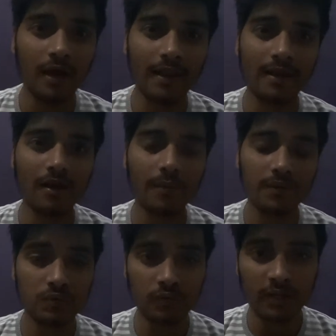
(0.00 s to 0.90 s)
हल्का
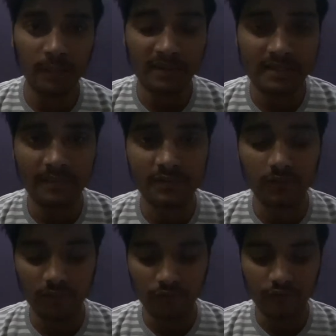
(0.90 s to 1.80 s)
कपड़ा सूती कपड़े से आप
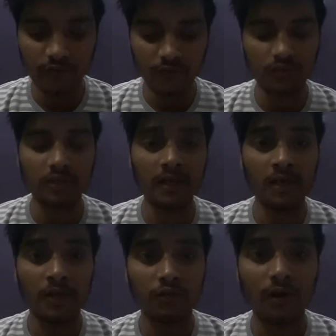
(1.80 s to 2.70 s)
इसको मुँह पूछिए
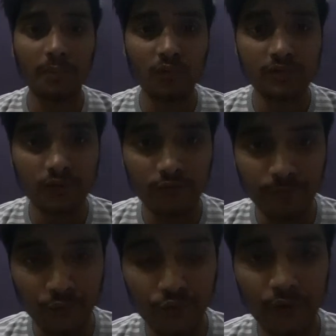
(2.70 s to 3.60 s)
तो आपको इसको मुँह